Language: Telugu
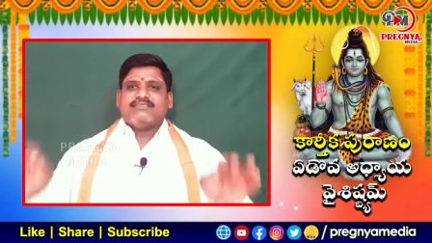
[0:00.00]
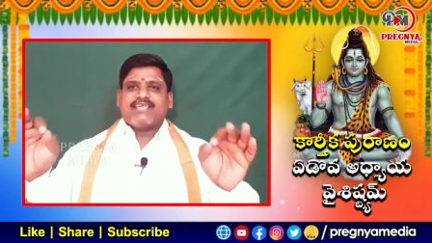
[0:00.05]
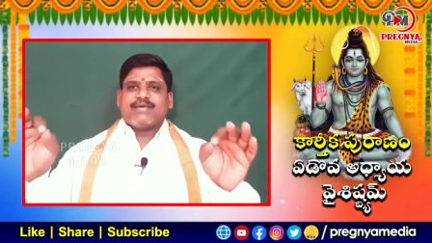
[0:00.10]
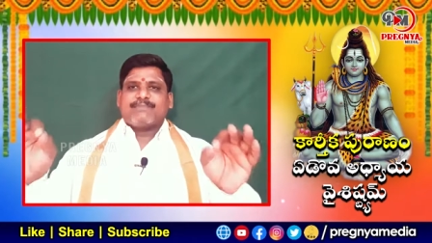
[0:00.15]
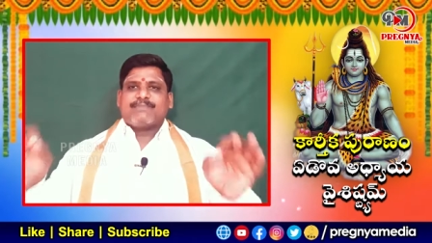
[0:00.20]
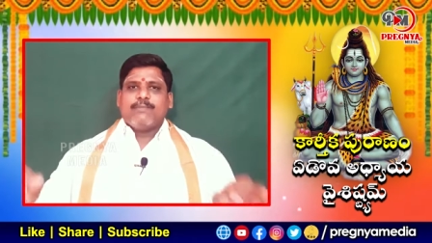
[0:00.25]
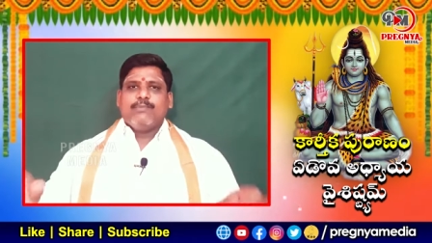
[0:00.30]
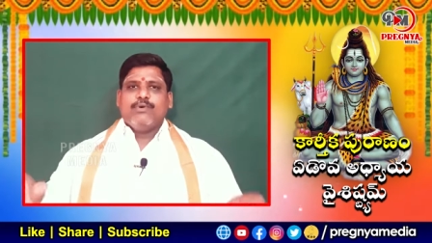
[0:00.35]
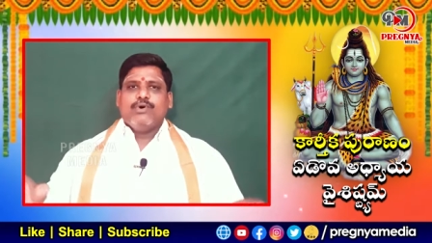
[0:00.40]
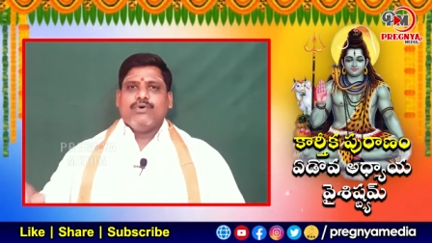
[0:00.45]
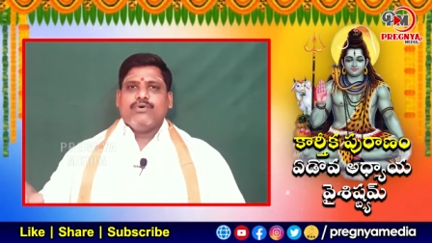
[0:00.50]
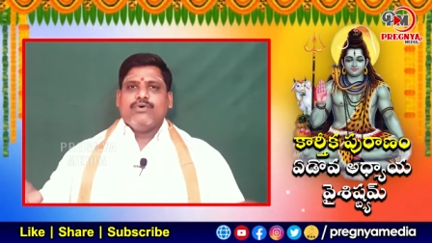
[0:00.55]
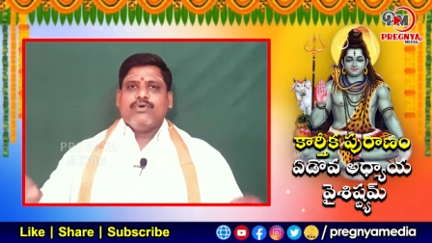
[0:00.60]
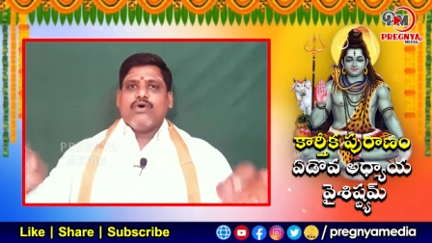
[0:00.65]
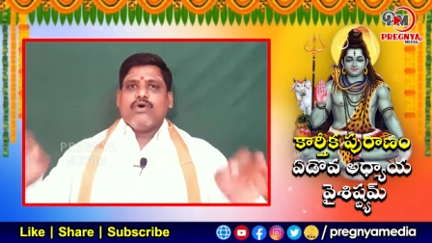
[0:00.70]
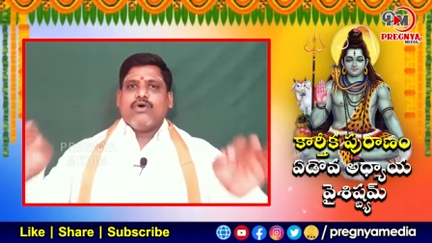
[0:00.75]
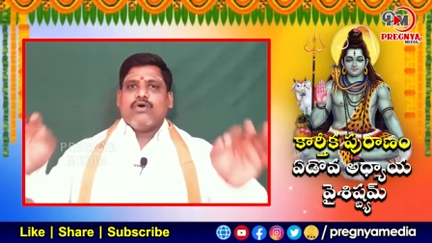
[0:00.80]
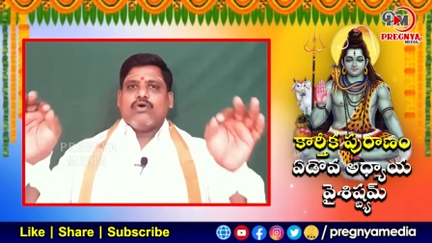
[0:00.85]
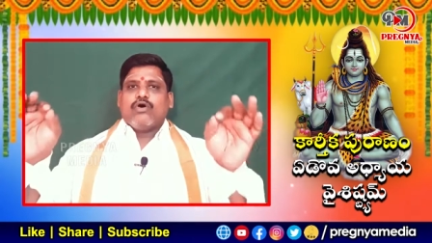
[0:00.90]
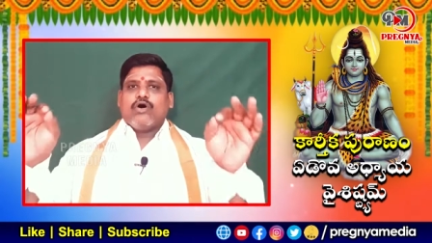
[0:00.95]
జపము
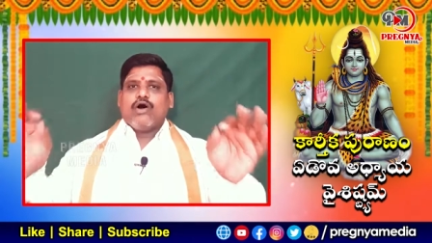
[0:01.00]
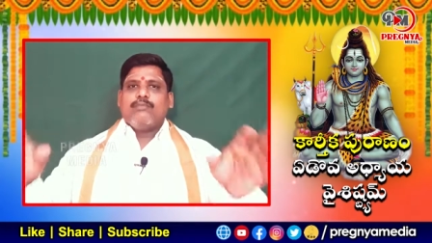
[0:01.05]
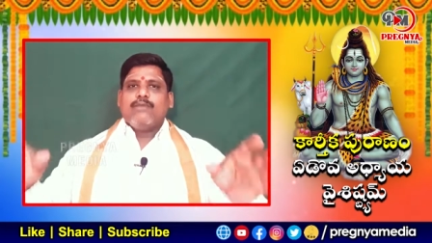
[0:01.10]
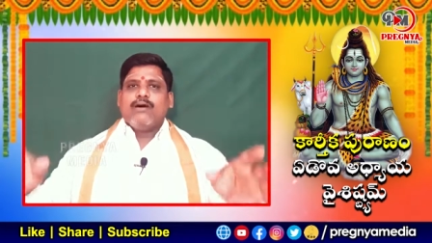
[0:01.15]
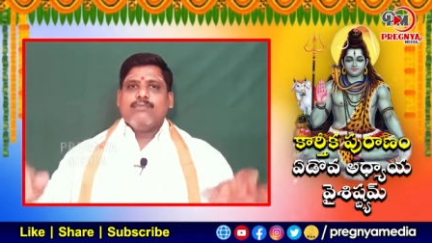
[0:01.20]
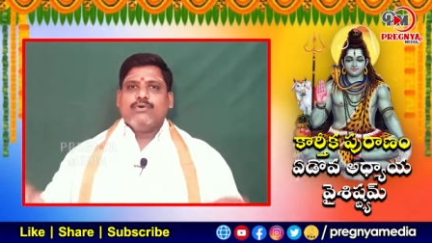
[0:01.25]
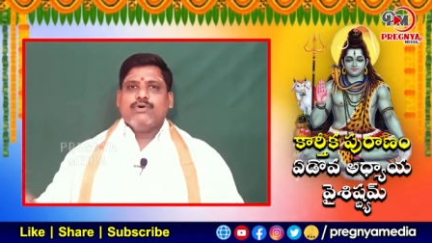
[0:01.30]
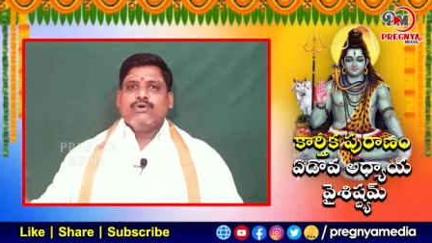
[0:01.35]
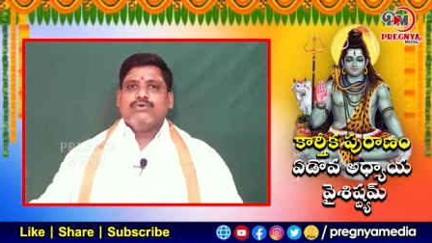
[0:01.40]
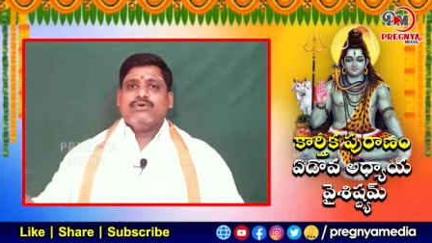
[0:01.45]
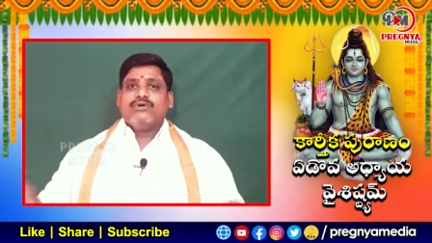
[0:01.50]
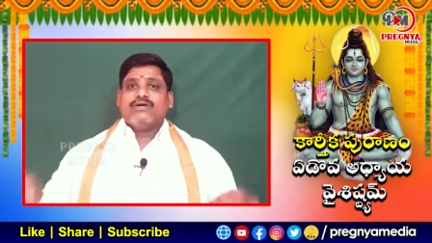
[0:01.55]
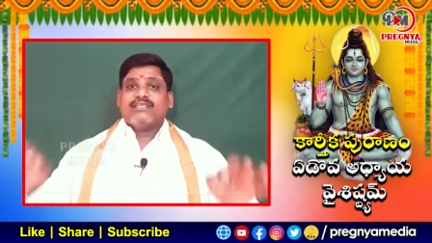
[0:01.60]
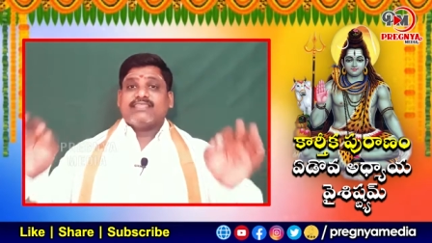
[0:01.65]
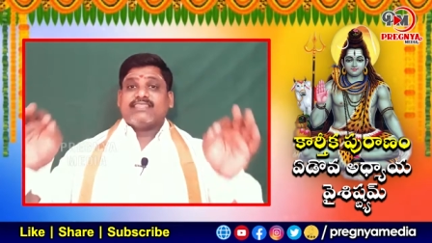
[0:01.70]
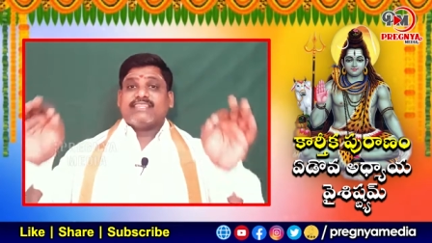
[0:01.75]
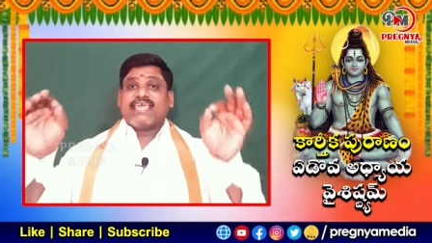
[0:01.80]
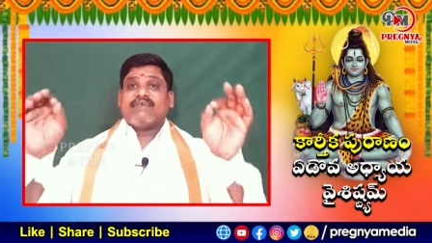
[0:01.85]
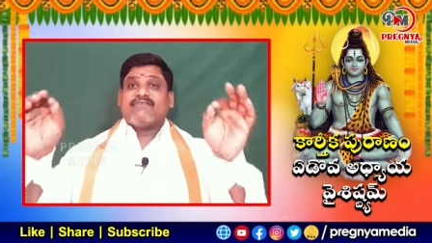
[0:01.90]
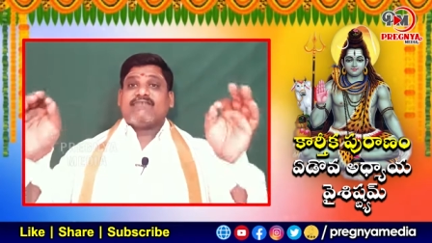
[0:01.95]
హోమము
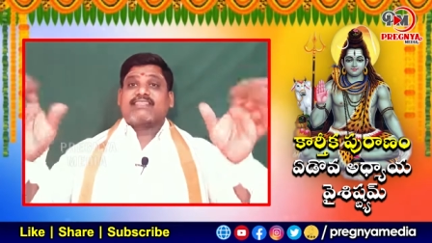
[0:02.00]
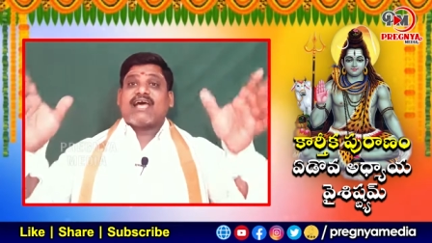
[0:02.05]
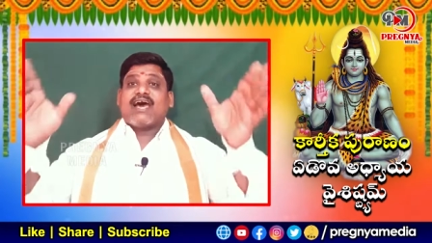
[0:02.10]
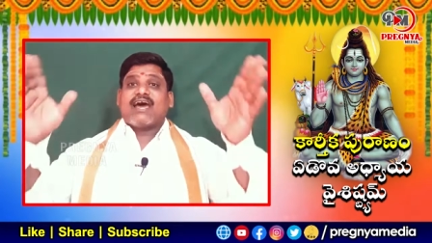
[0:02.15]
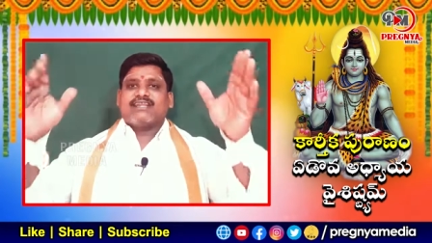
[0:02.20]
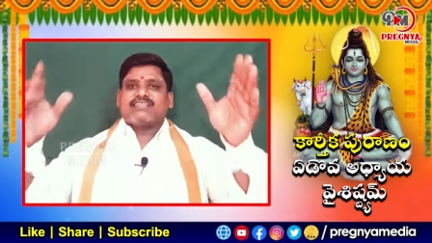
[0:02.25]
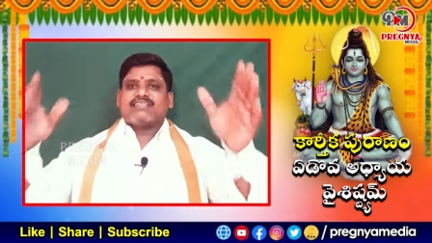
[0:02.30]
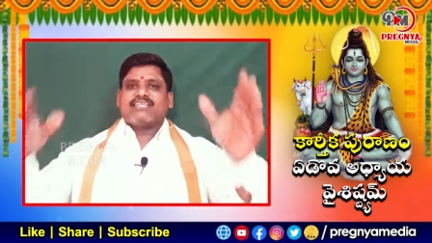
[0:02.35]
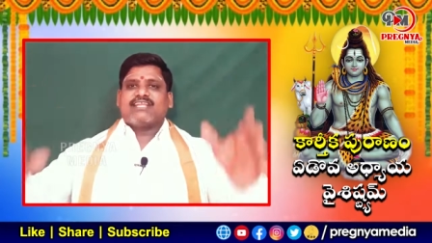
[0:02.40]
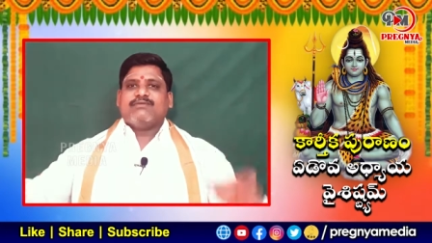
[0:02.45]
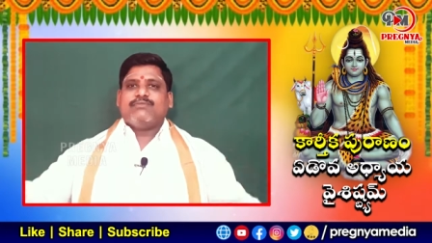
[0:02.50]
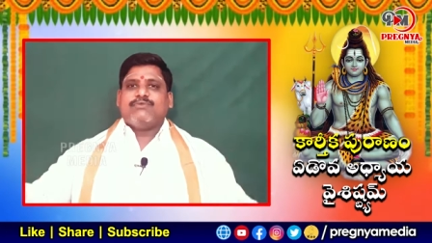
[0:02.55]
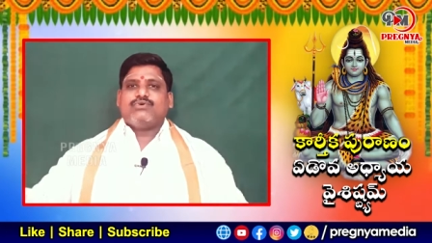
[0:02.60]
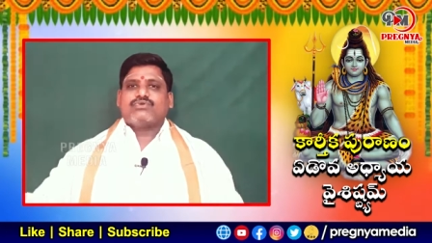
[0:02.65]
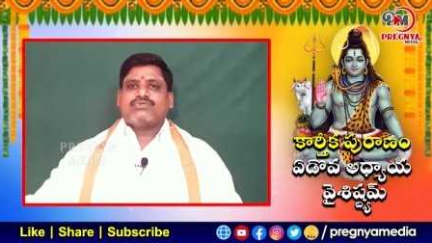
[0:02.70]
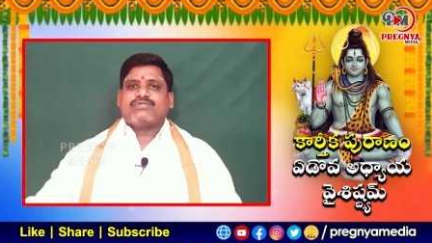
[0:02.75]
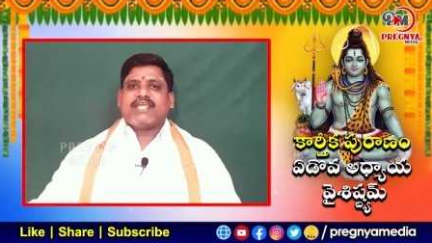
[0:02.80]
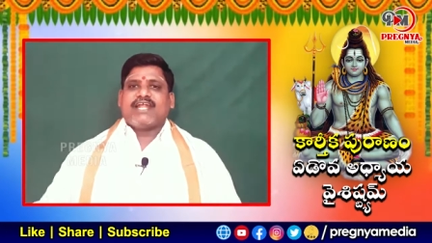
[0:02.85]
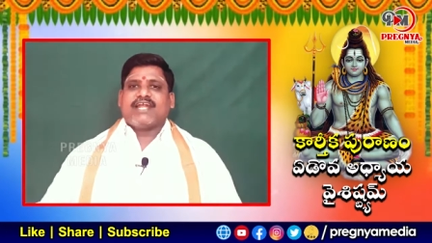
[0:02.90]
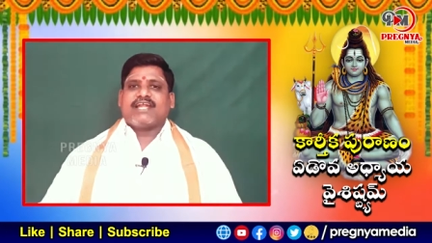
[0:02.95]
దేవతార్చనము
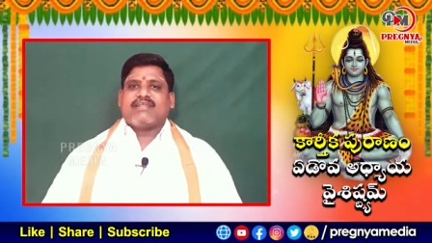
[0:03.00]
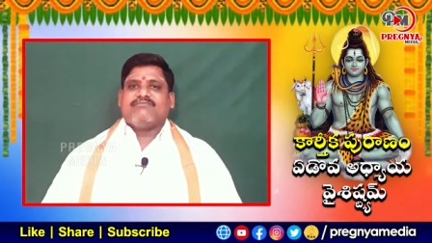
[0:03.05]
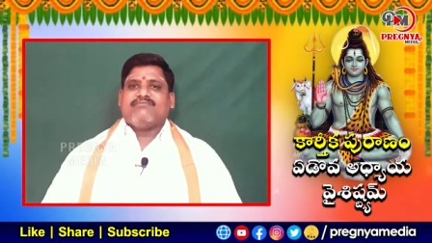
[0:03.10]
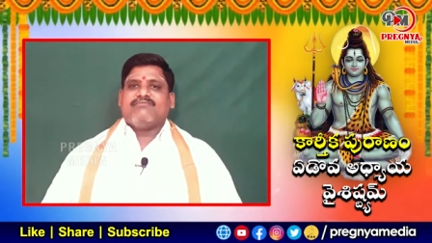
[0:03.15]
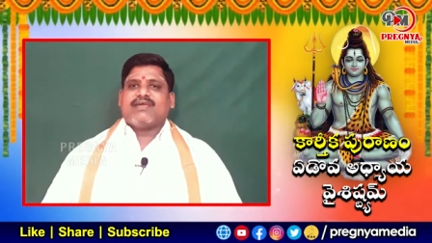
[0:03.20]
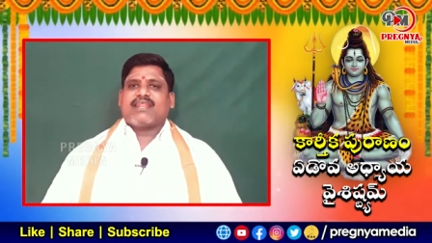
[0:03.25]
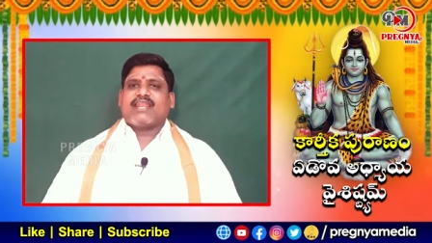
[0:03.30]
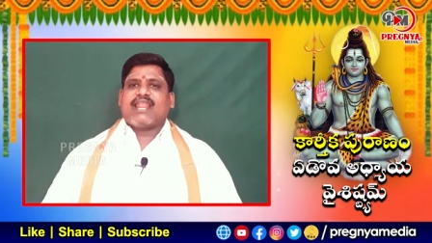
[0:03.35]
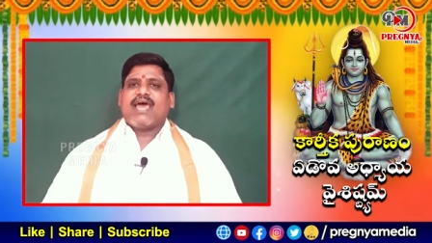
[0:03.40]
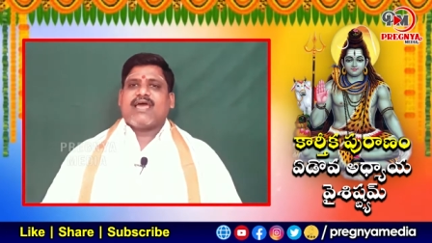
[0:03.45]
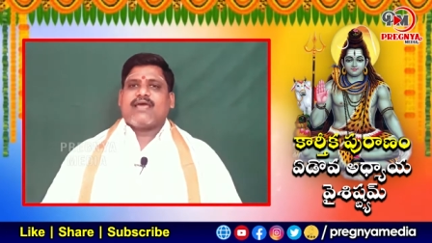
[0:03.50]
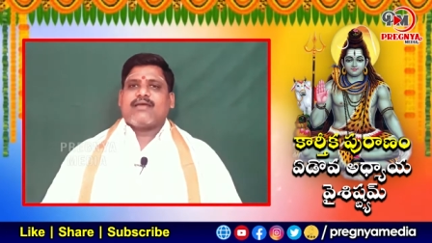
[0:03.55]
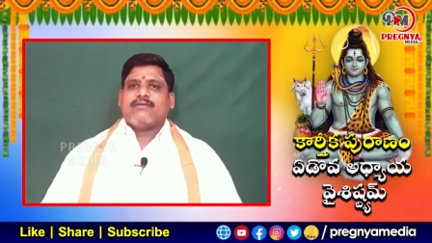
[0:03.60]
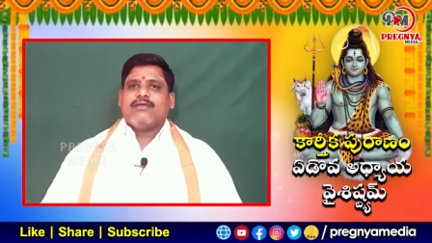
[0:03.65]
చేయడం వలన